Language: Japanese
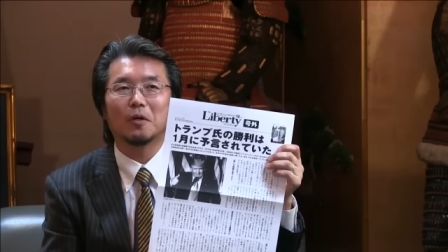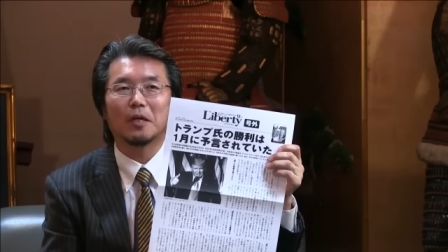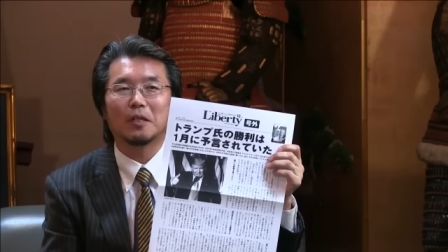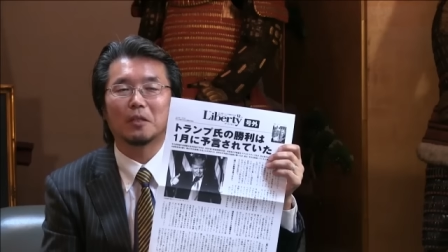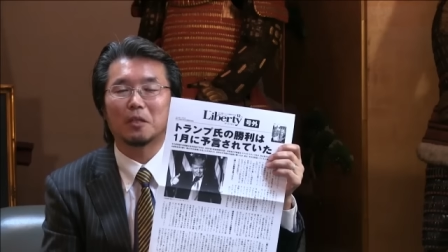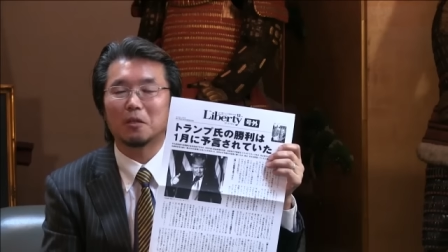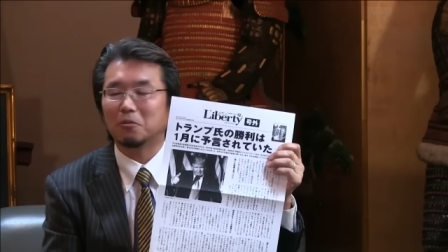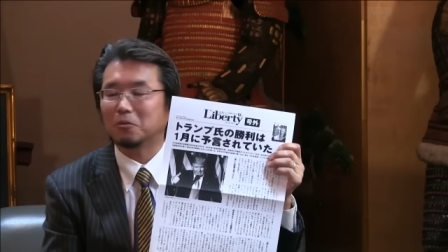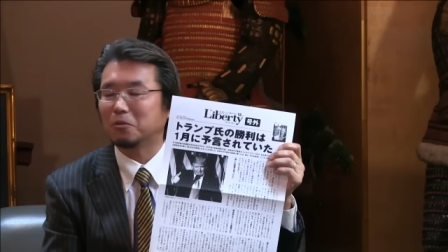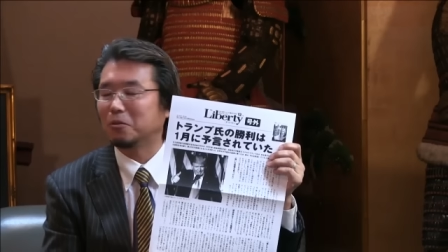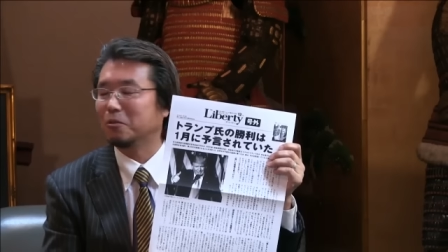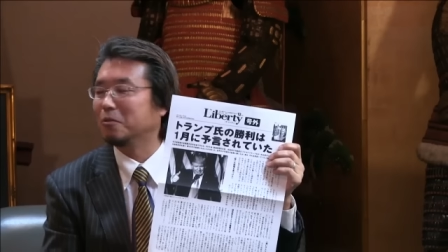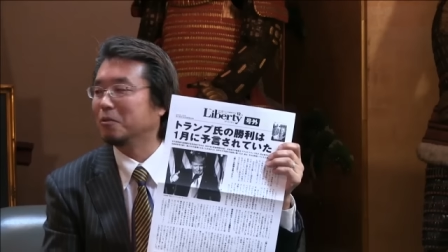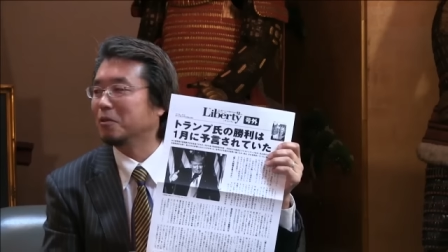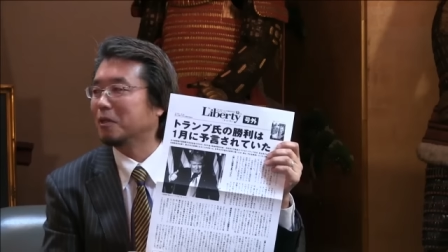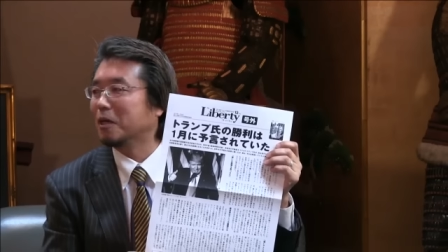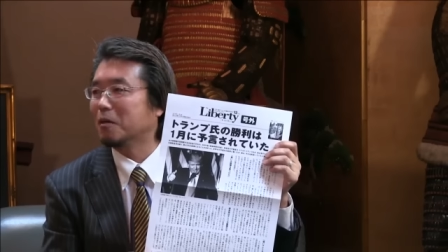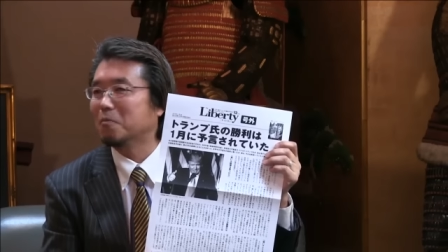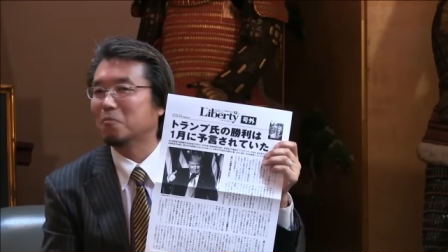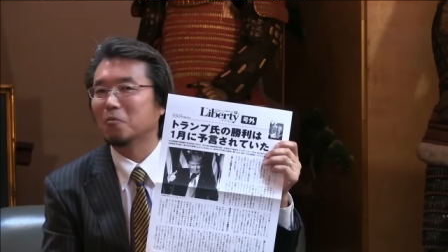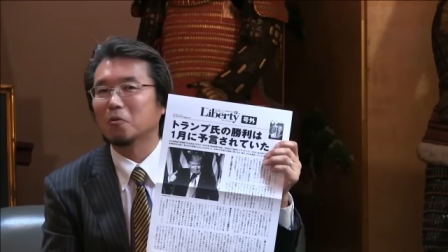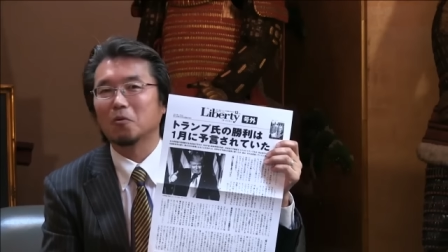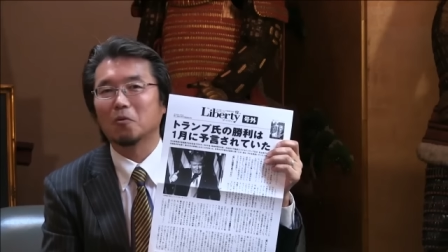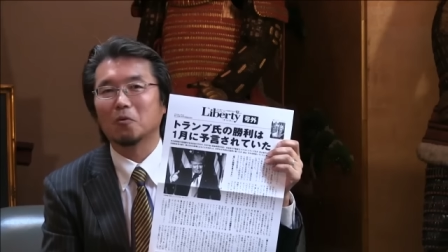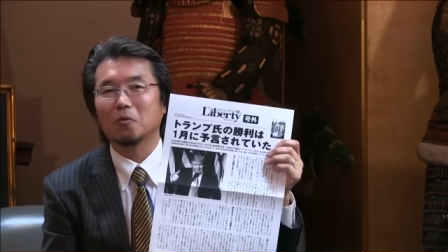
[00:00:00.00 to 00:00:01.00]
てるという
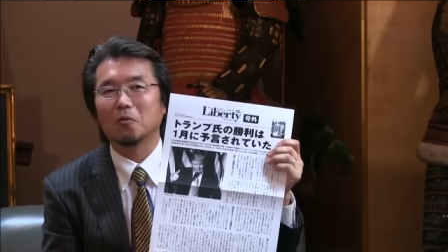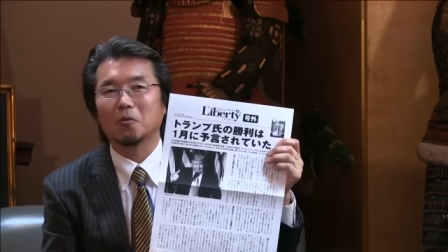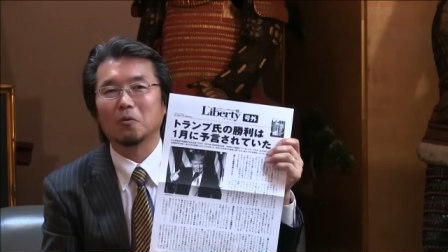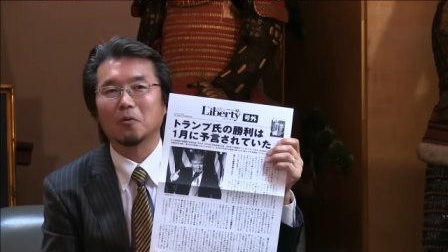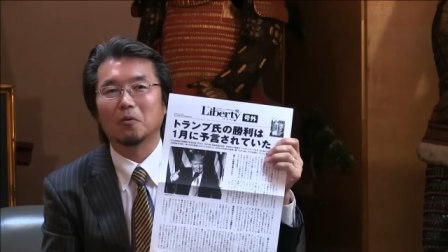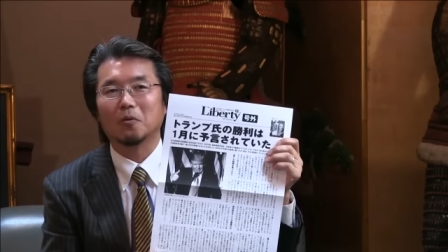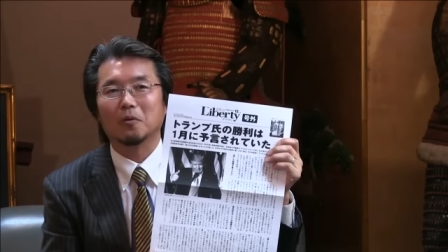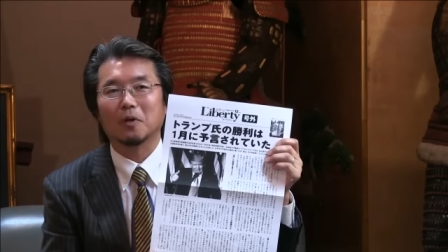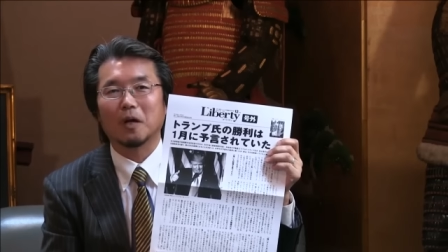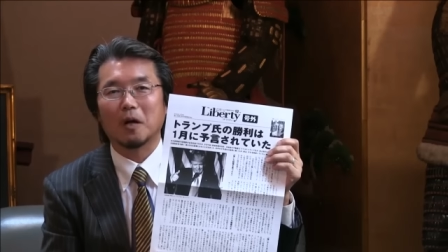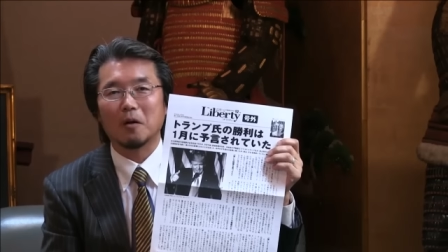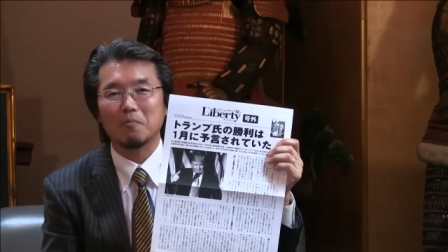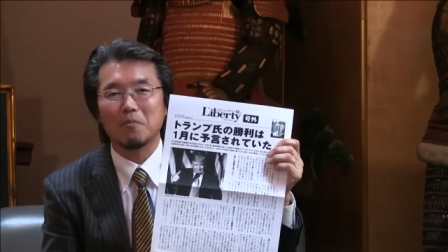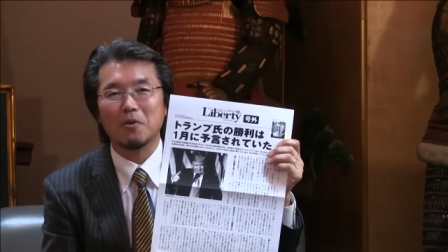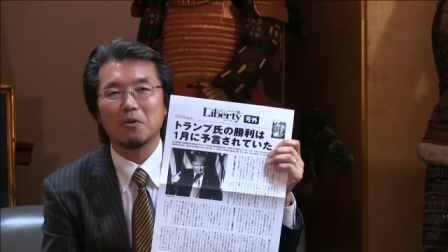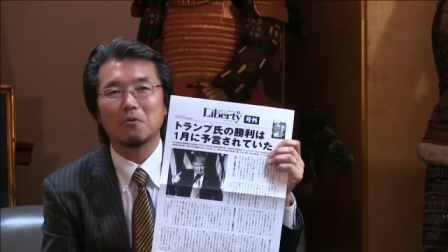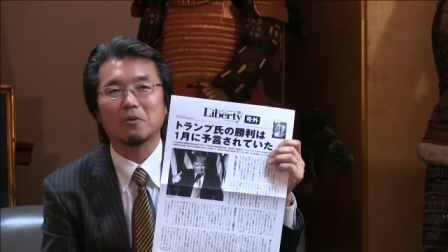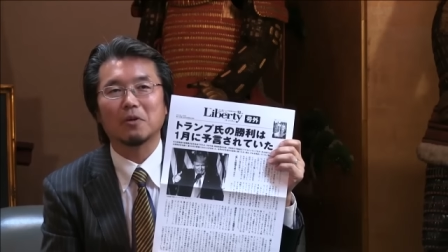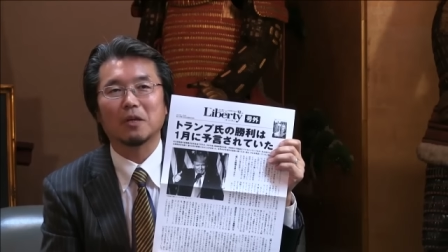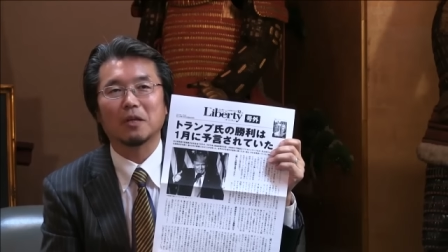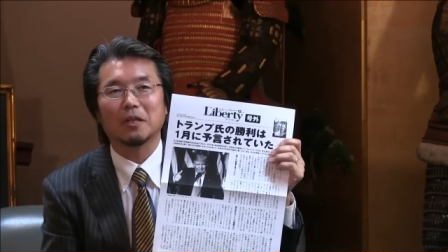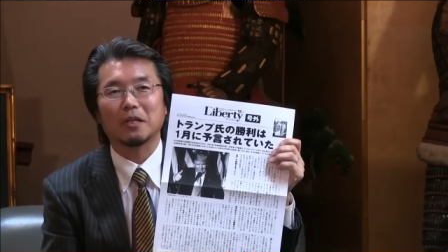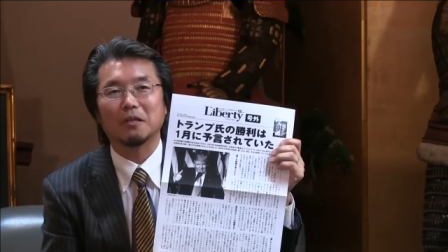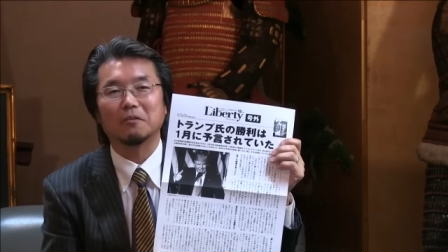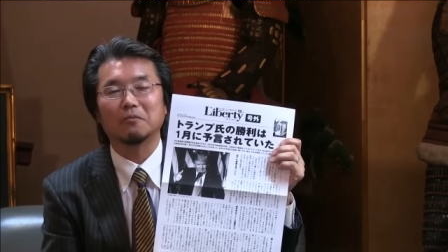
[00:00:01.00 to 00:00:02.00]
かもう感銘を
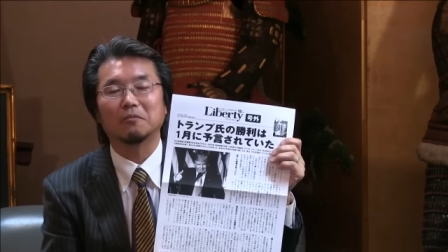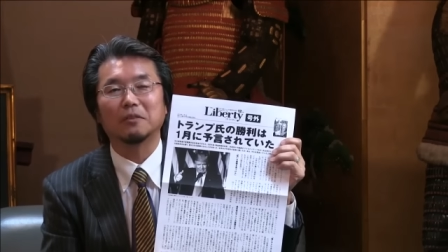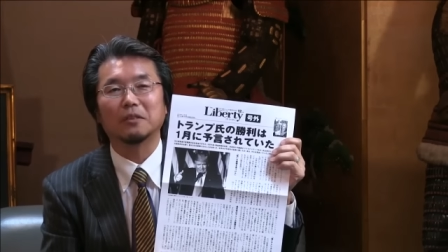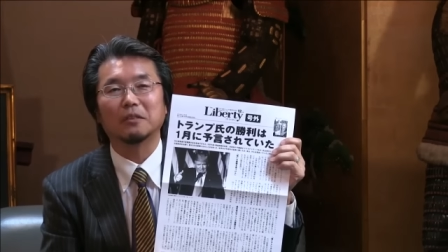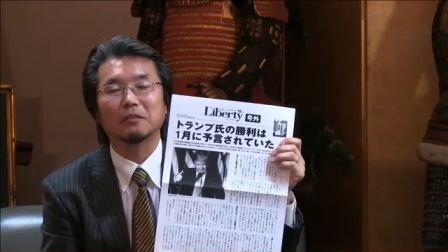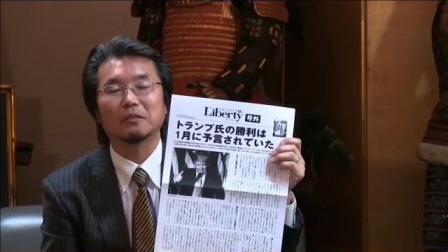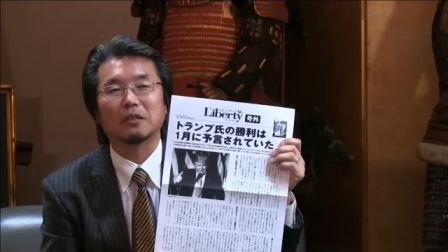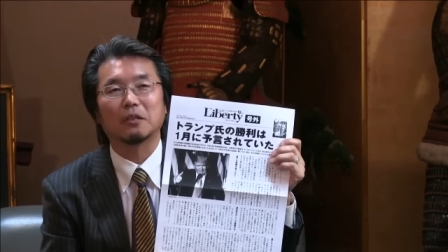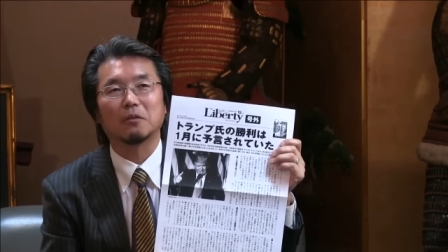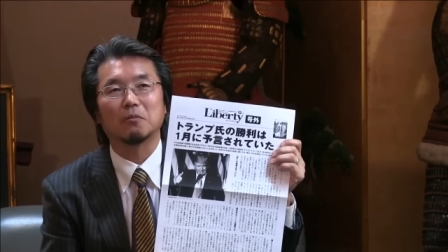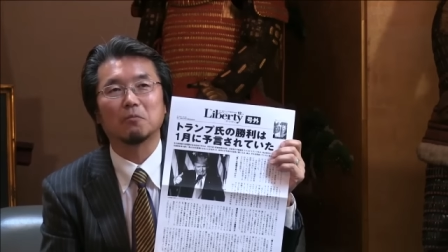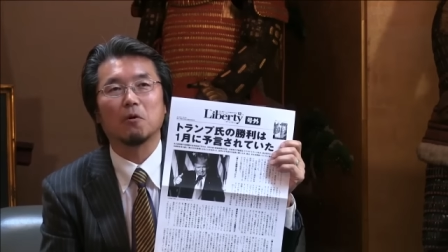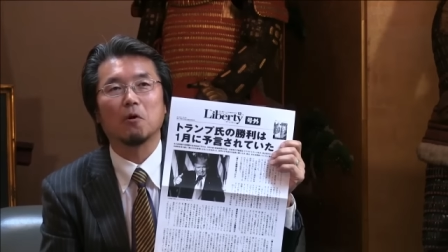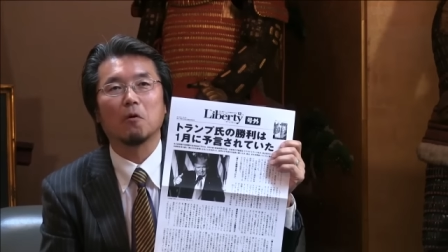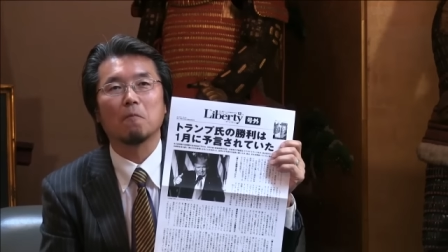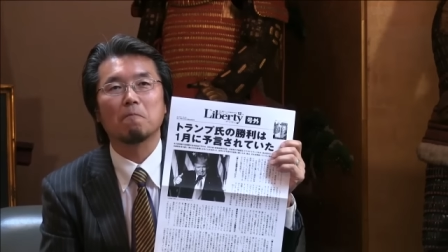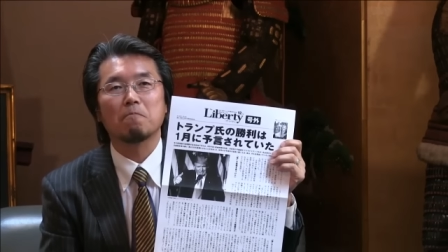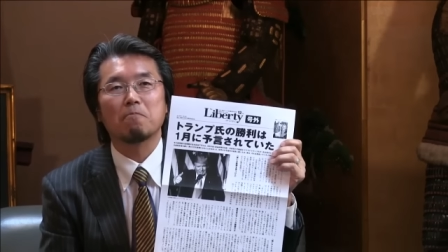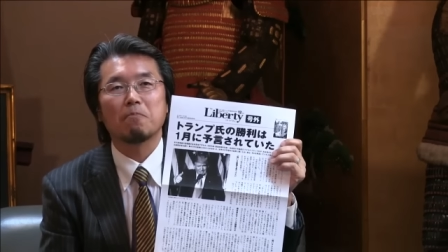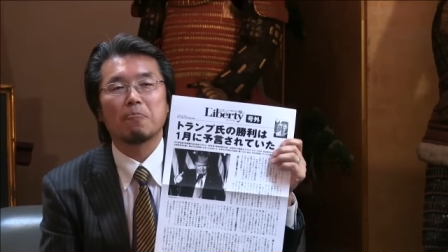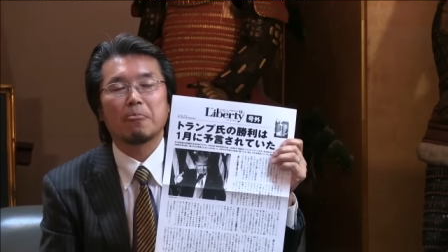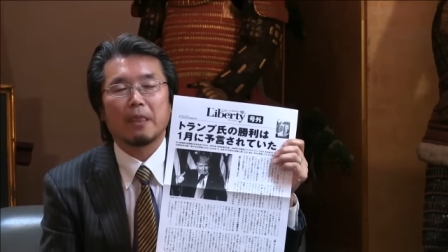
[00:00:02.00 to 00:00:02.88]
受けてるんですけども、